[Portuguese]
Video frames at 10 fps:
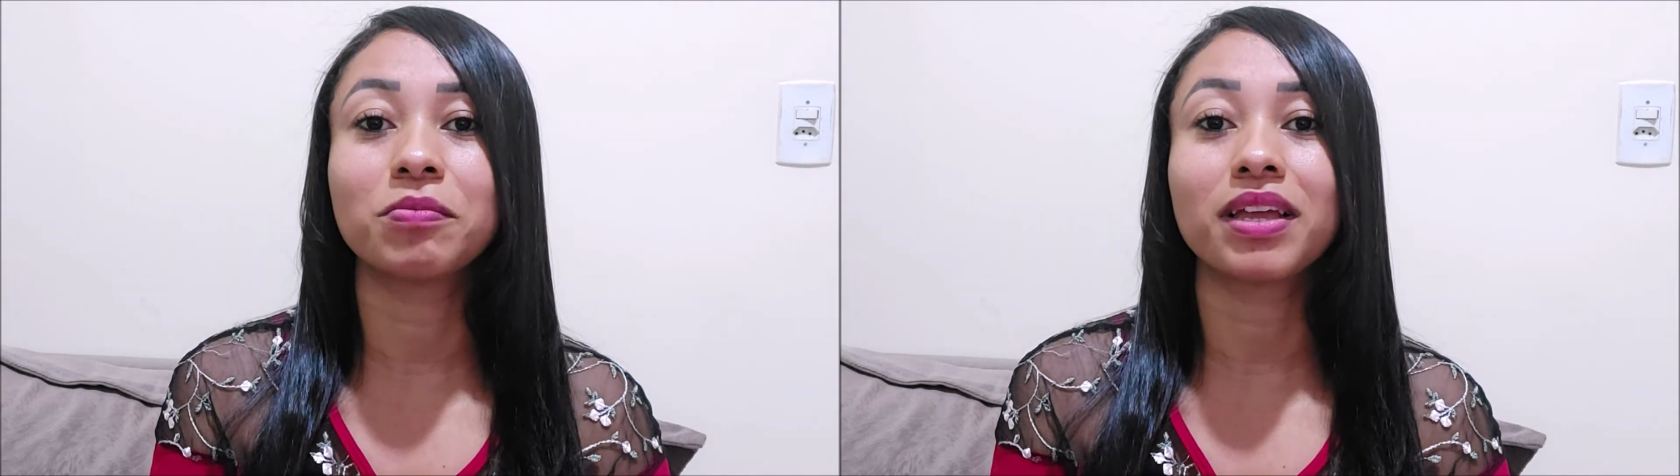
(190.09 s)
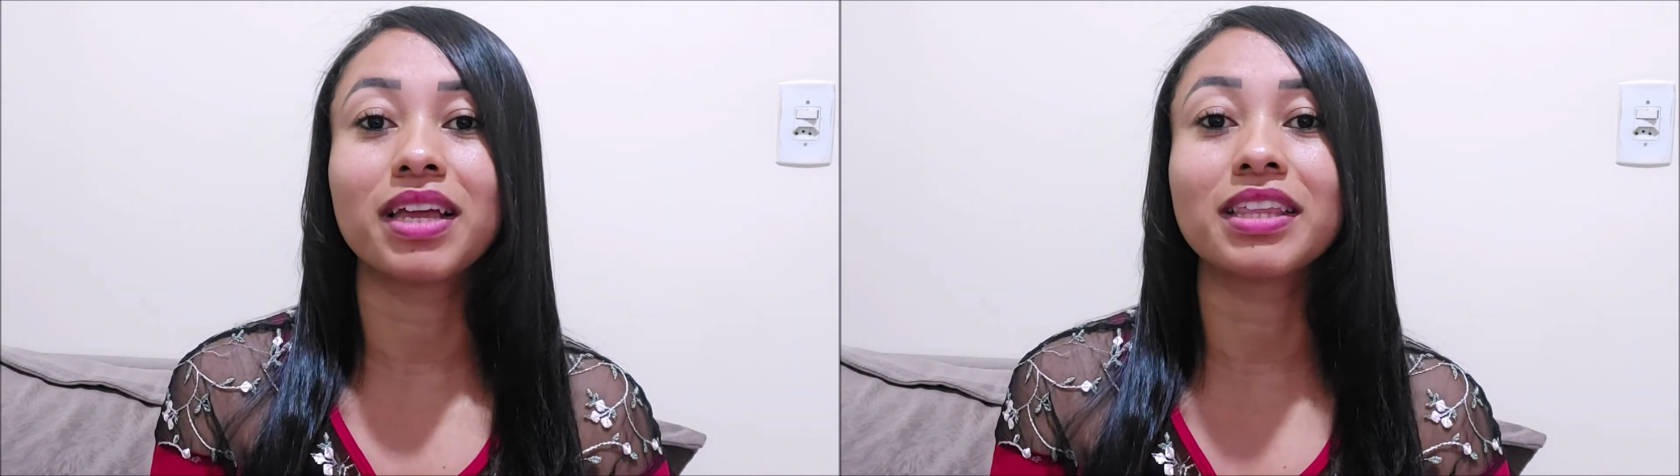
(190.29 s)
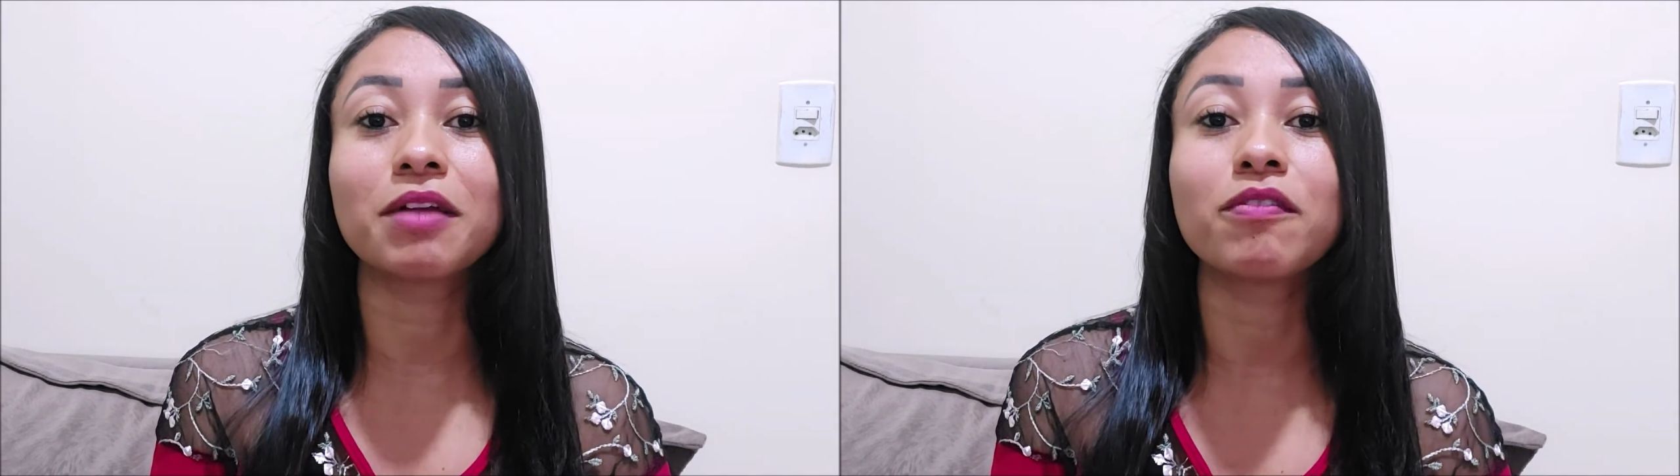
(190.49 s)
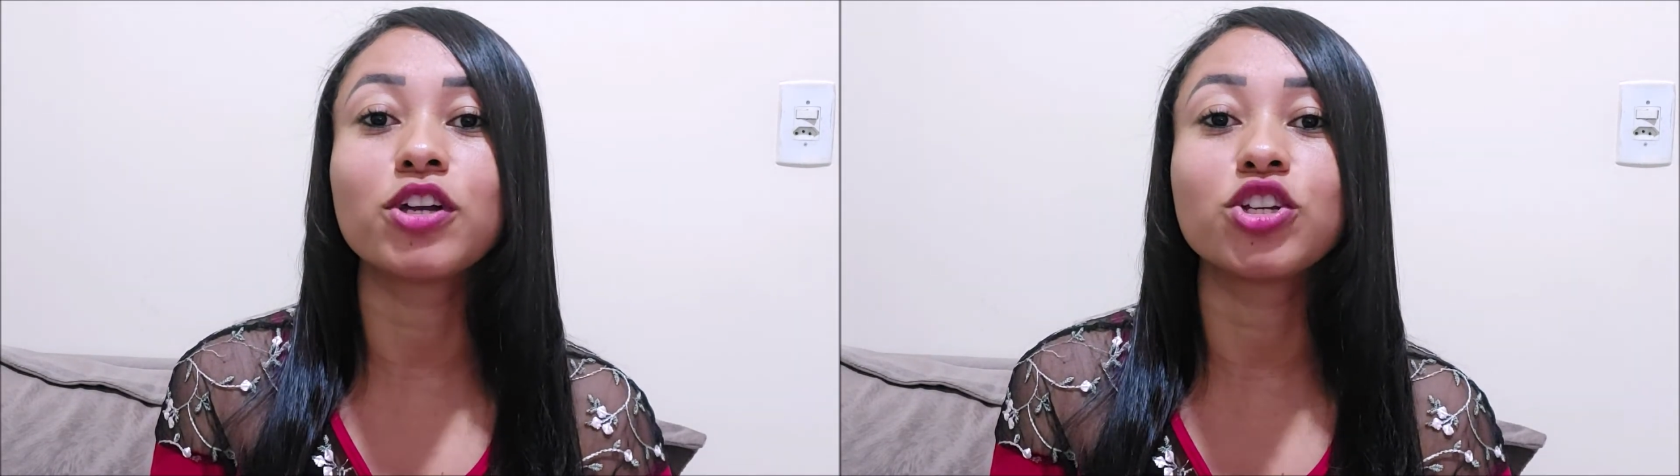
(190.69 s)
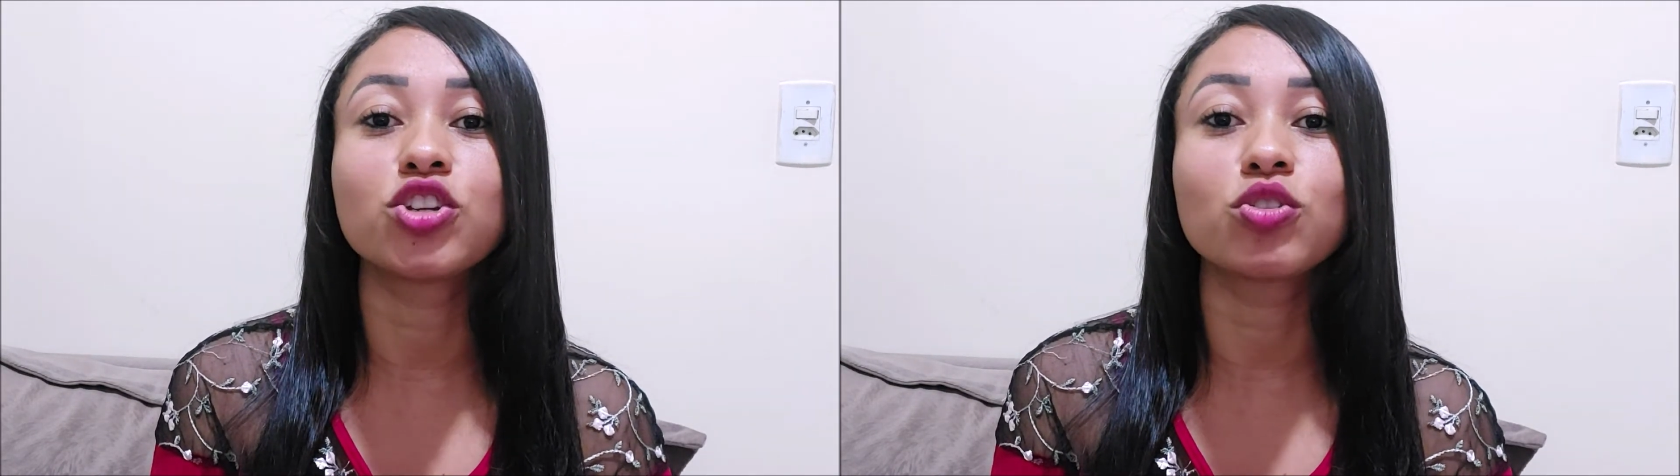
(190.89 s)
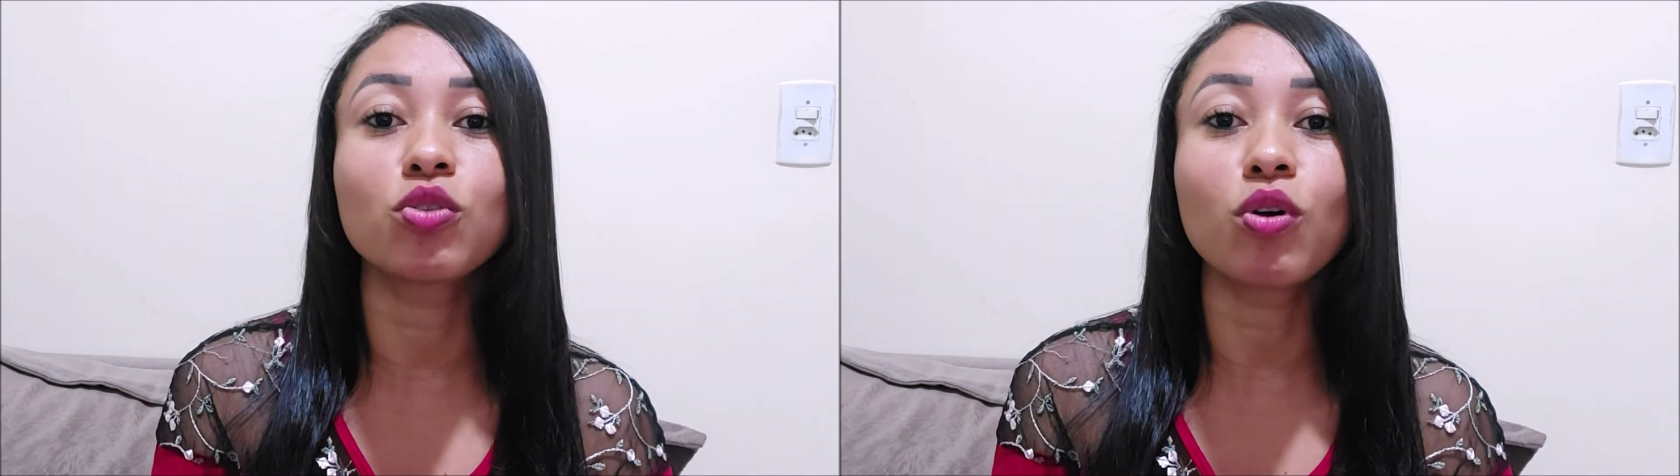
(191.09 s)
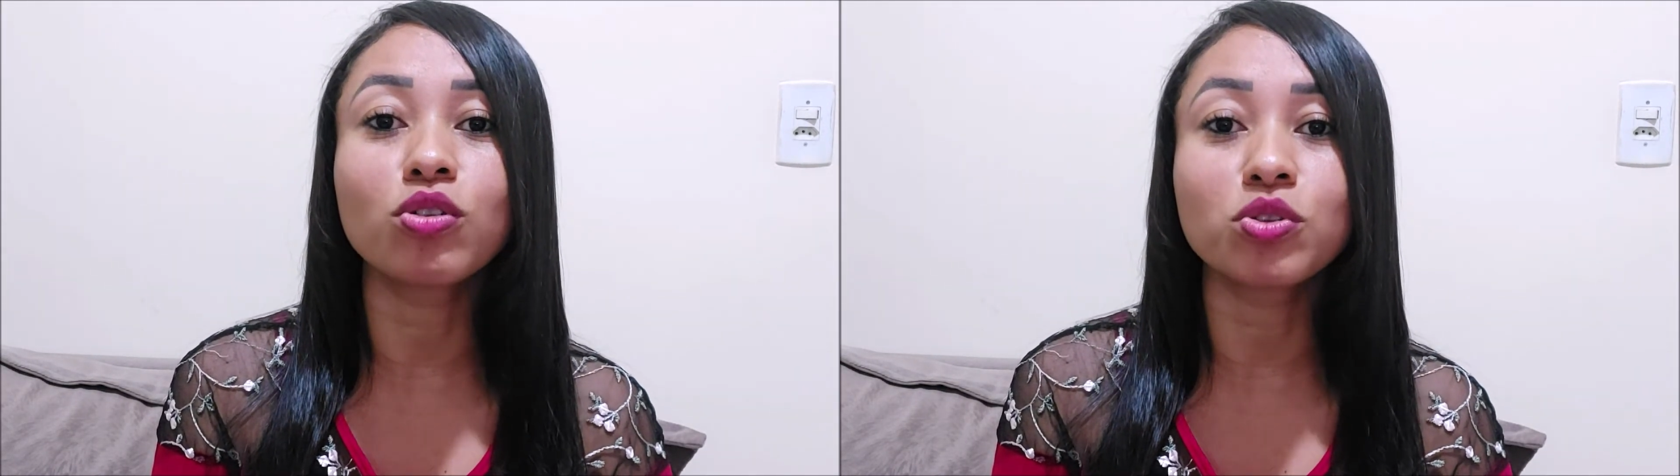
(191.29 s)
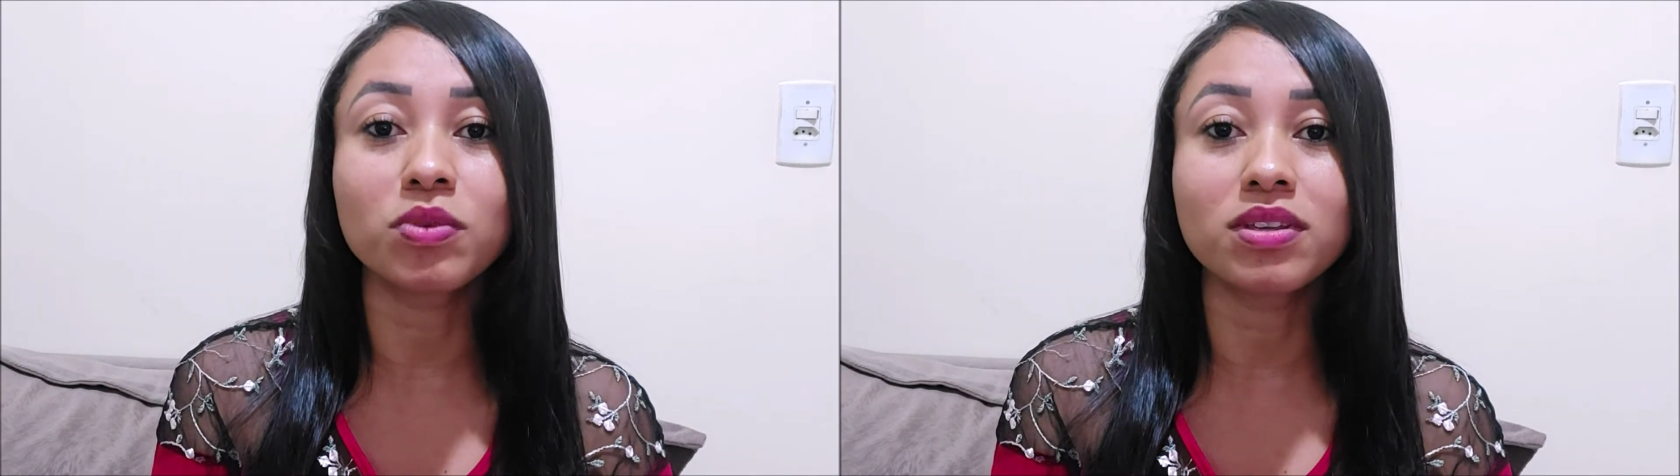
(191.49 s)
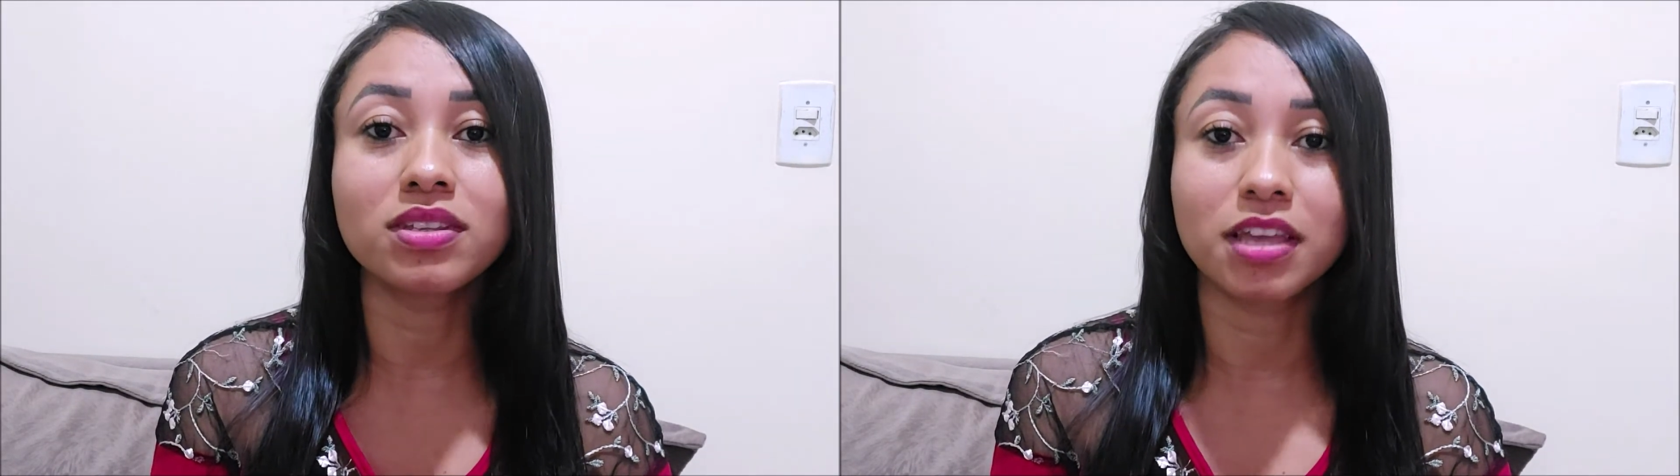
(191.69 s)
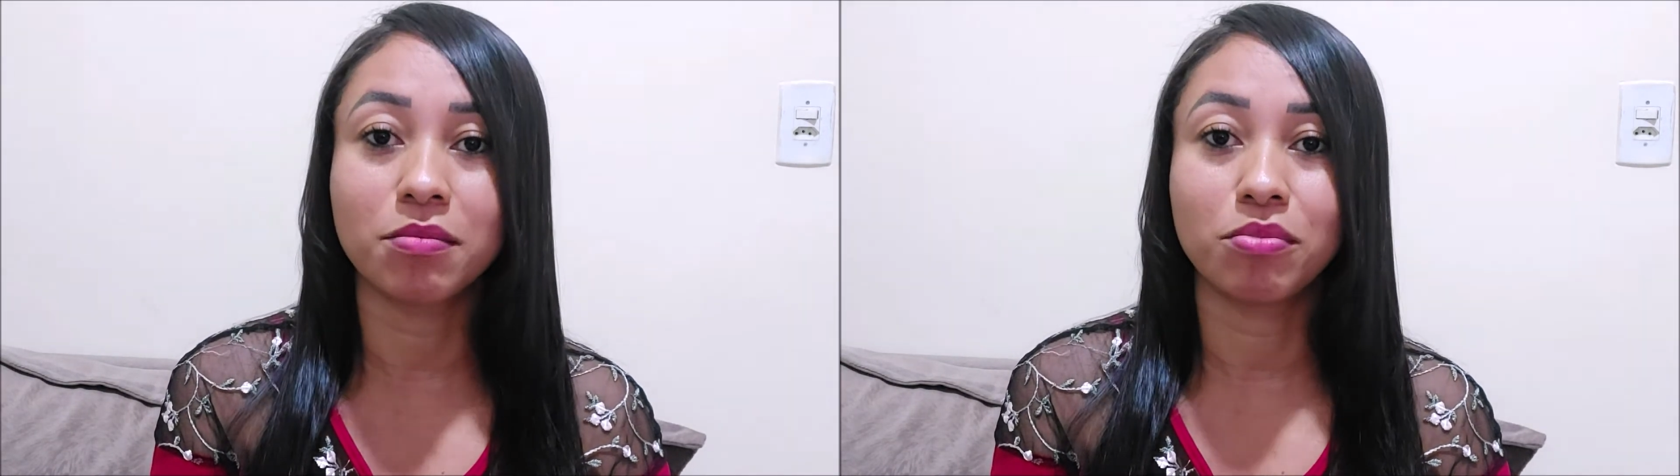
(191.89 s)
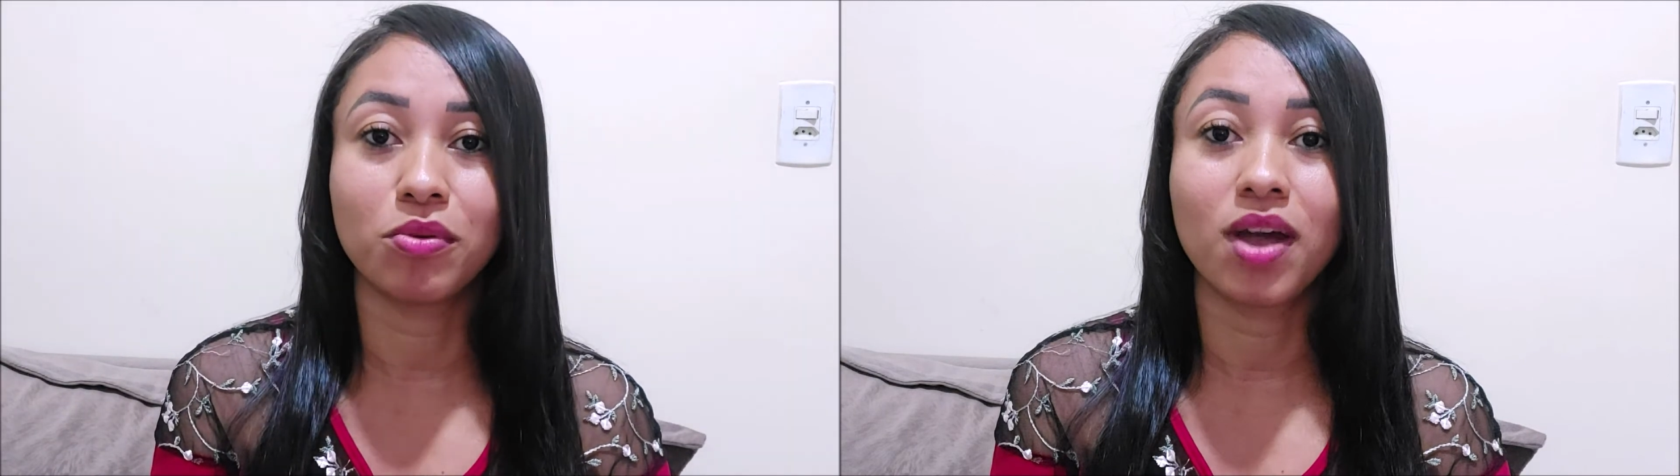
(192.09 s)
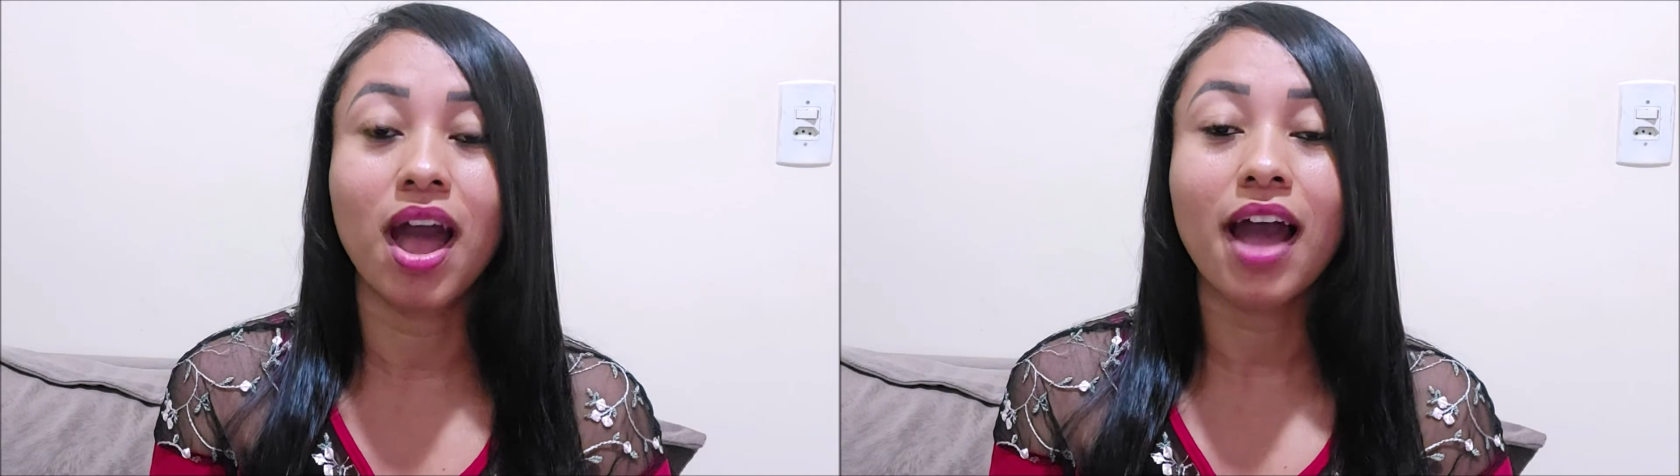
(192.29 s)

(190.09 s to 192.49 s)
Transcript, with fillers: para que através de nosso exemplo